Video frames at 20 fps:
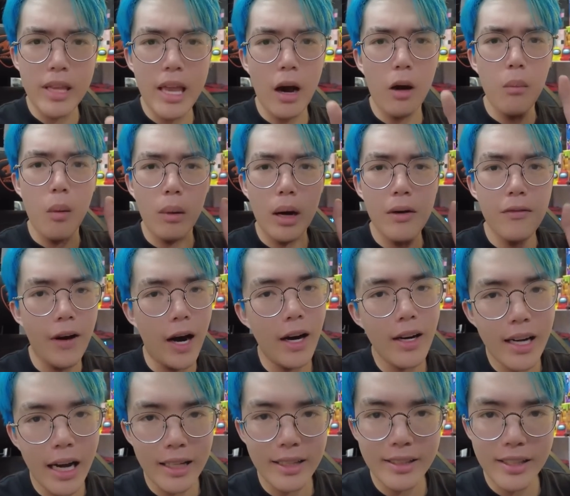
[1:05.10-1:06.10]
với nhau một cái vở
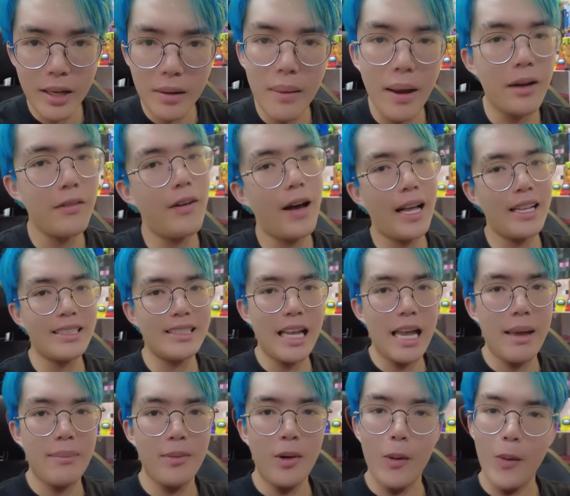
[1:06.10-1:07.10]
kịch cho các bạn fan
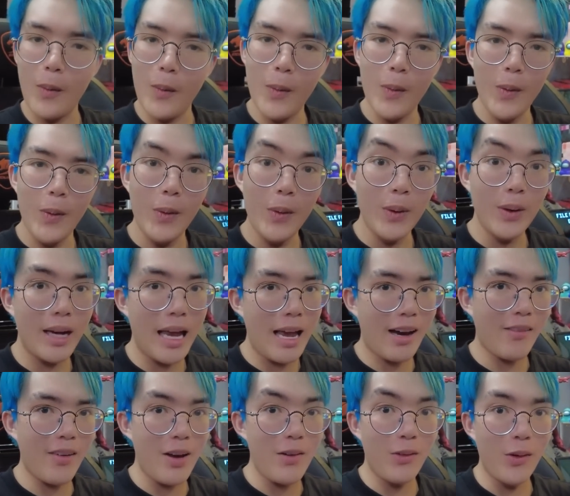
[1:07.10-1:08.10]
xem ồ nghe
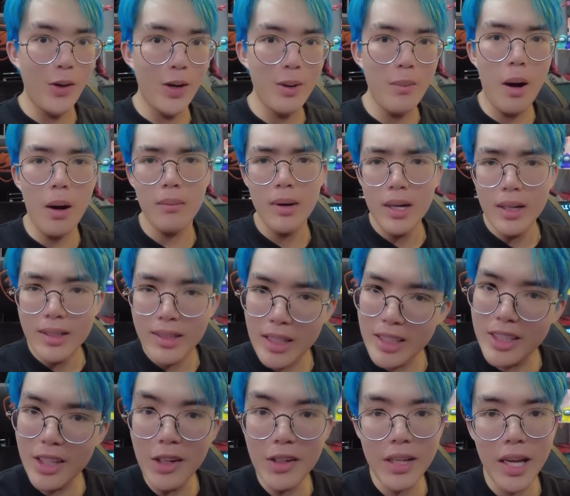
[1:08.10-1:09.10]
có vẻ vui đúng không từ
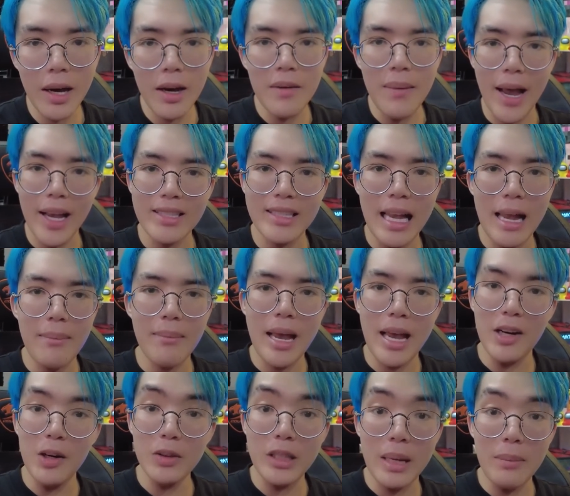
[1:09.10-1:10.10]
trước giờ các bạn xem
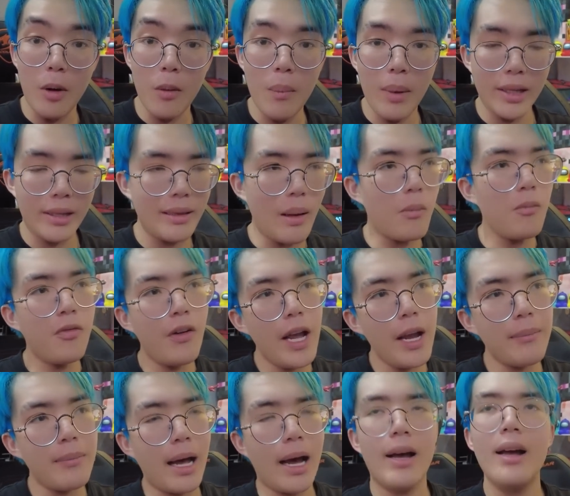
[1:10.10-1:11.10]
hero team bọn mình đóng
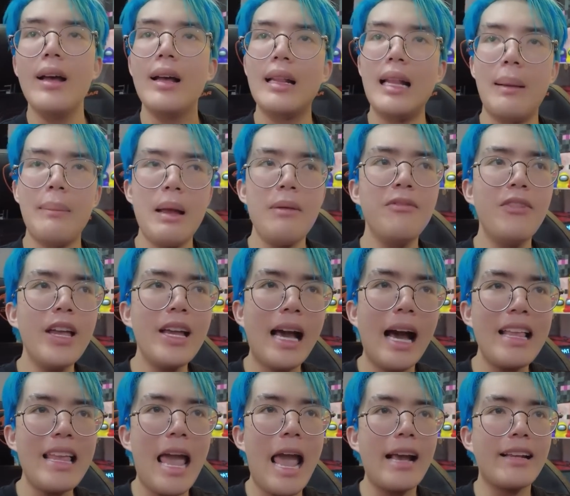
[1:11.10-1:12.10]
phim nè làm mv
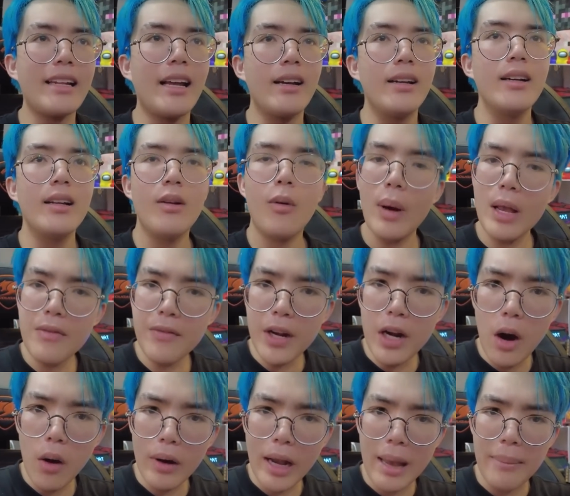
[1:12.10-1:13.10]
ca nhạc nè quay
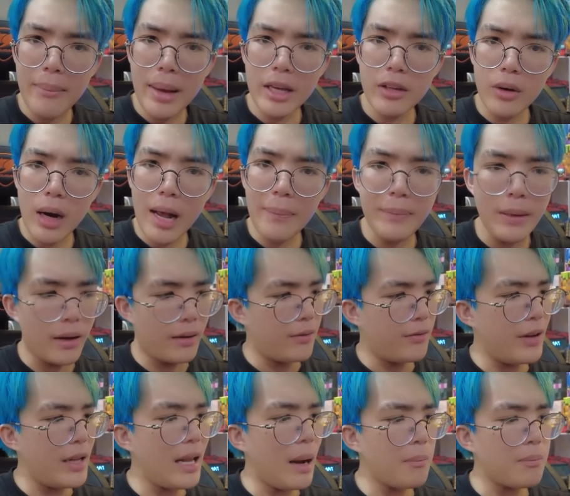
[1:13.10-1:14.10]
video game Minecraft nè,
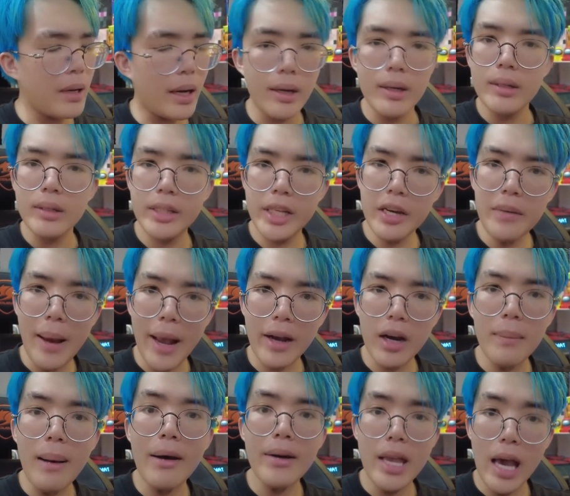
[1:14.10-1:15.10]
vlog nè. Chứ bạn
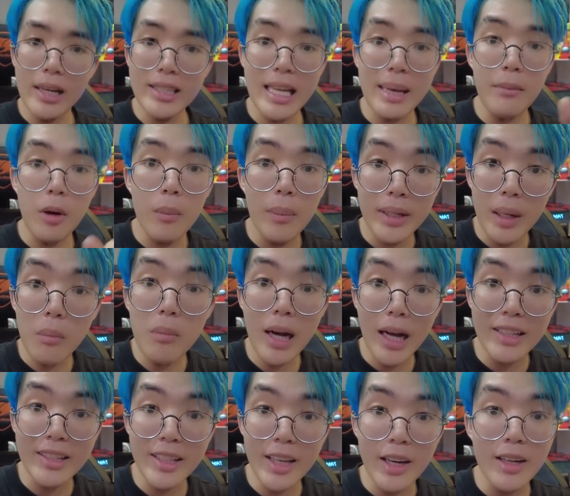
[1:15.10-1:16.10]
có bao giờ xem một mình đóng
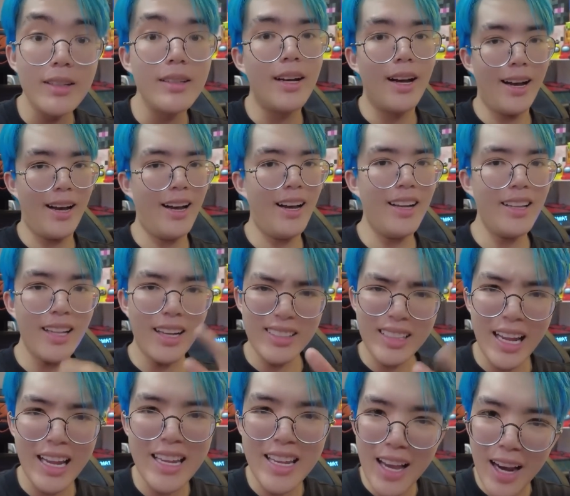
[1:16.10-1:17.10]
kịch chưa? Đó,
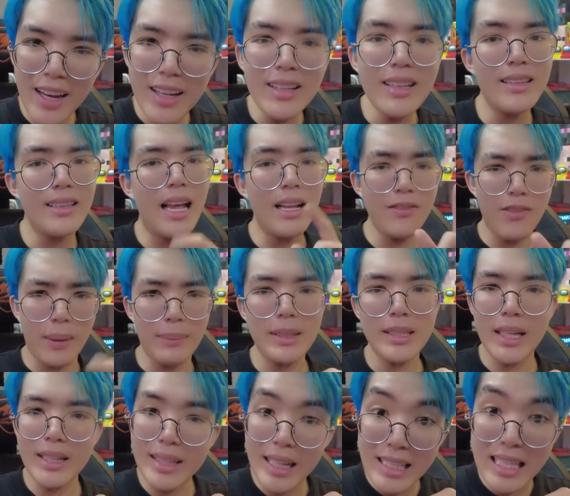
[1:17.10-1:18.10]
lần này nhớ đến
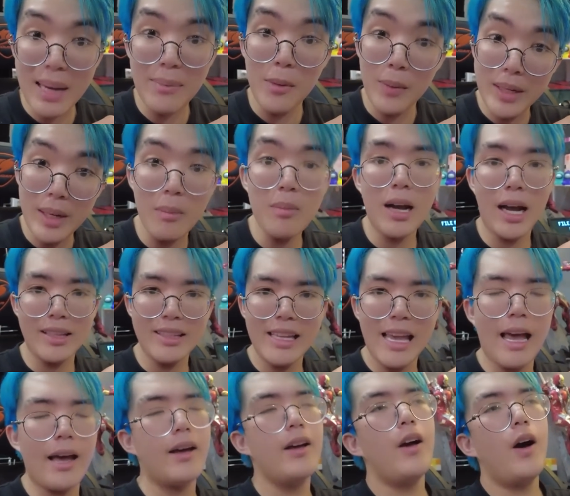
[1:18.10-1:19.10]
Fanmatin để xem một mình đóng kịch
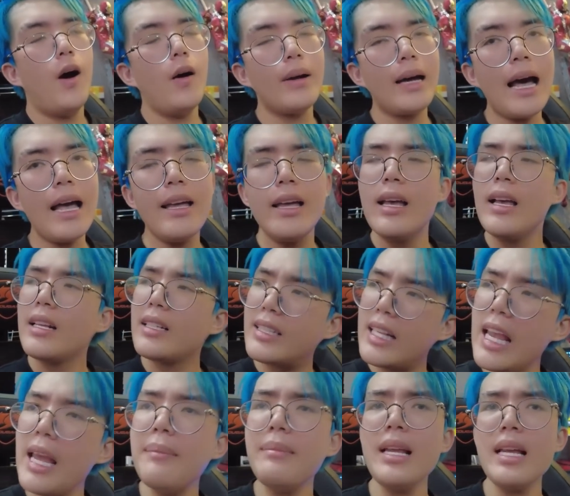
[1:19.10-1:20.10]
nha. Ok,
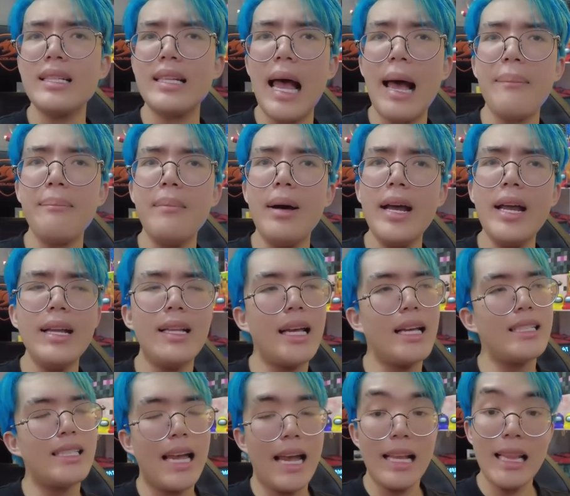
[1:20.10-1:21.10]
Sim với Sammy
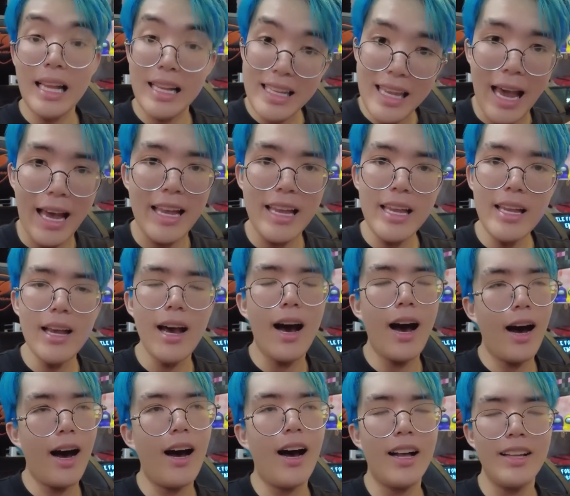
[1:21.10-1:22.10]
thì sẽ là nhảy.
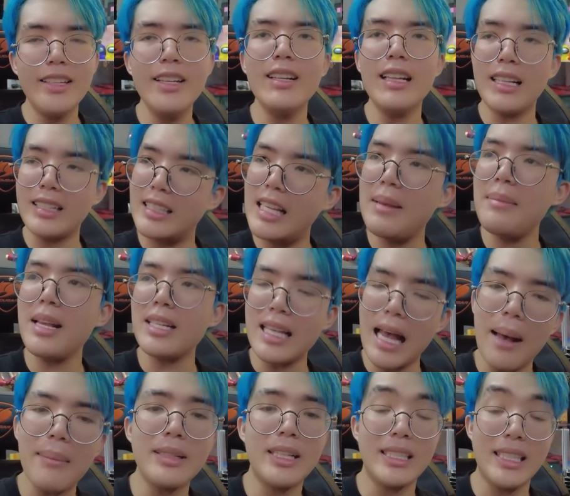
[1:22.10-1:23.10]
À, hình như là Sim với
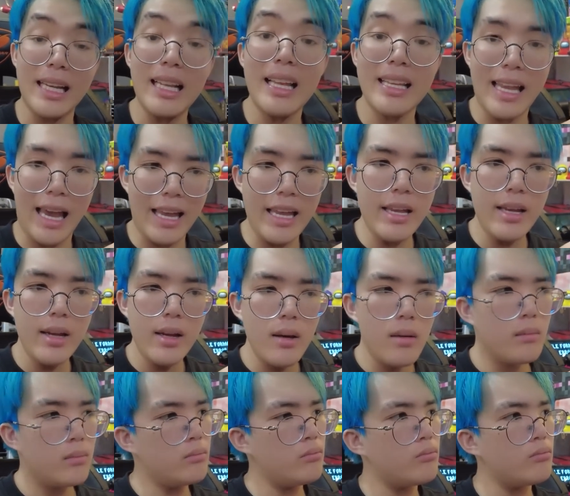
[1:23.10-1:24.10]
Sam thì sẽ là nhảy.
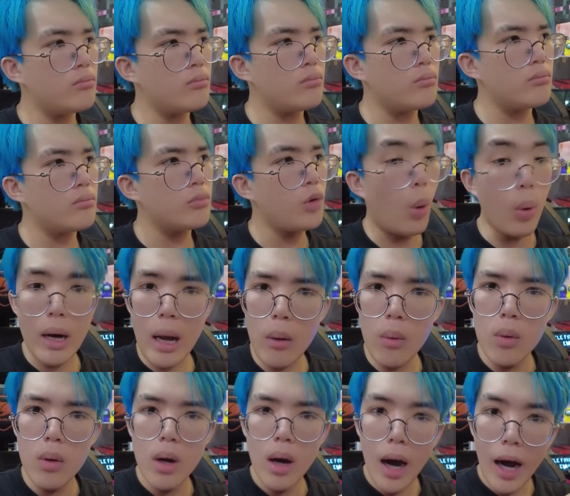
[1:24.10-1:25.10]
Uhm. Ủa đâu?
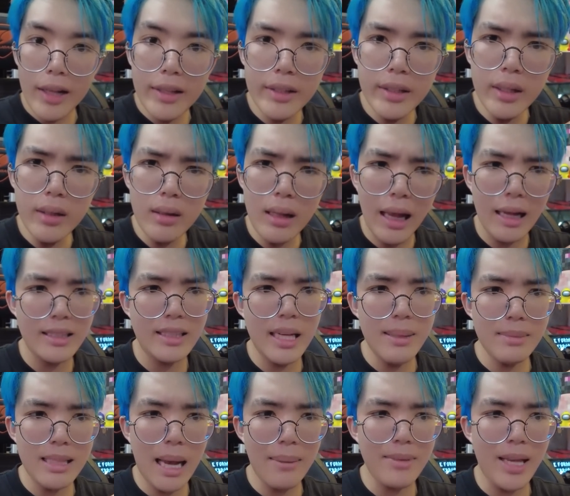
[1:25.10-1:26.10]
Hình như là
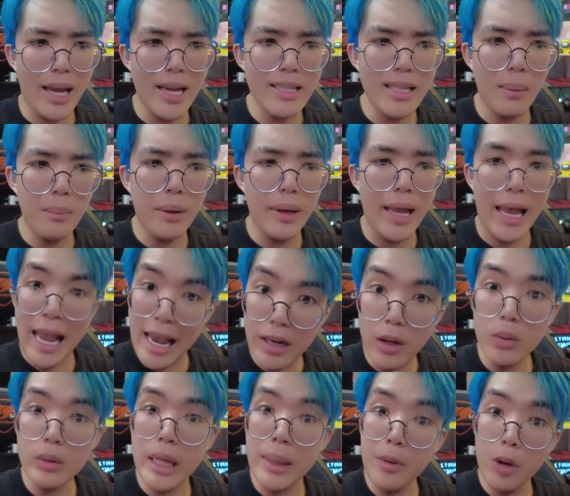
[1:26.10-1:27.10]
Sim Sam nhảy xong rồi
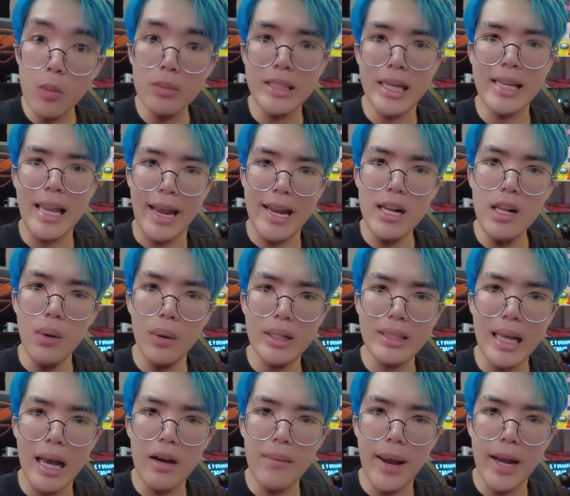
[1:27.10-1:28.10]
Hero Team cũng sẽ nhảy luôn hay
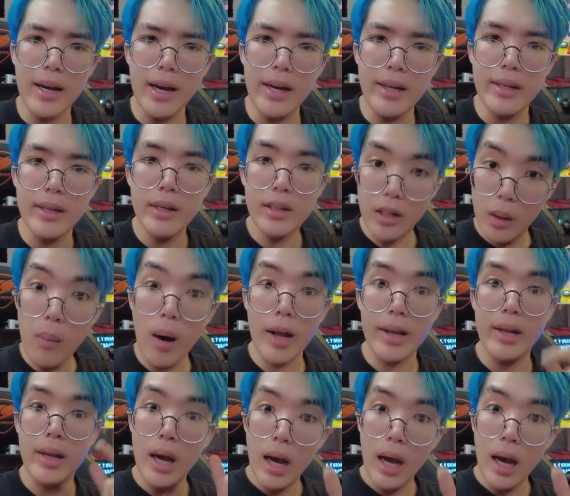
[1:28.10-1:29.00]
sao bạn ơi? Đúng rồi,